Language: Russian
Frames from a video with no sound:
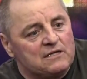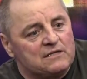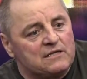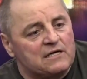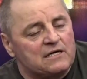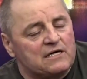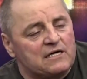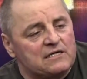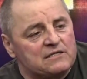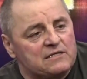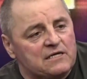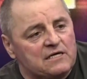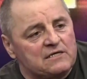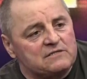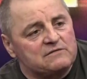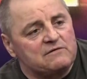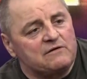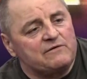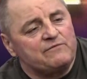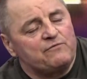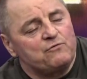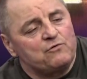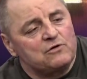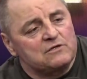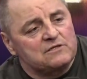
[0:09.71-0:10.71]
находясь в
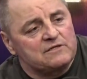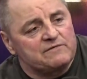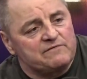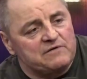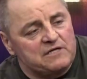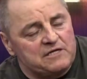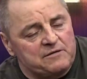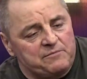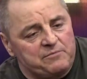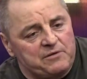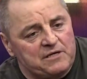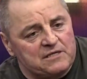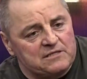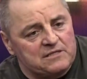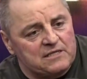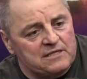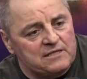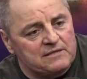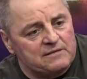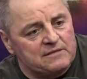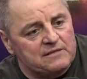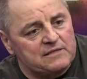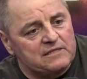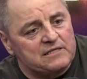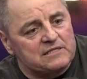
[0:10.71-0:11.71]
Лефортово,
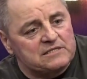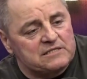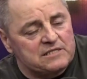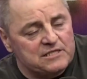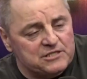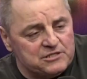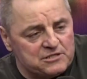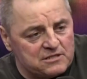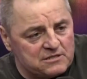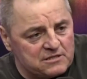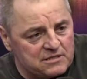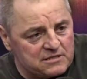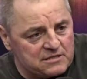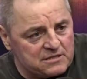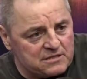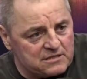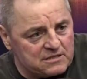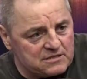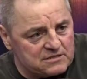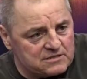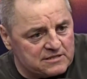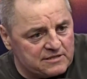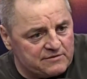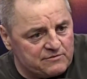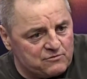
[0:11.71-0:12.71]
ребята, я слышал их
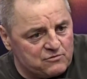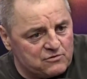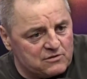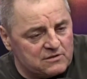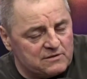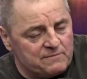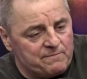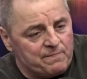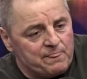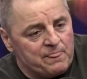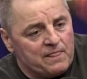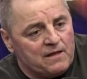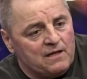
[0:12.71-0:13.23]
разговоры,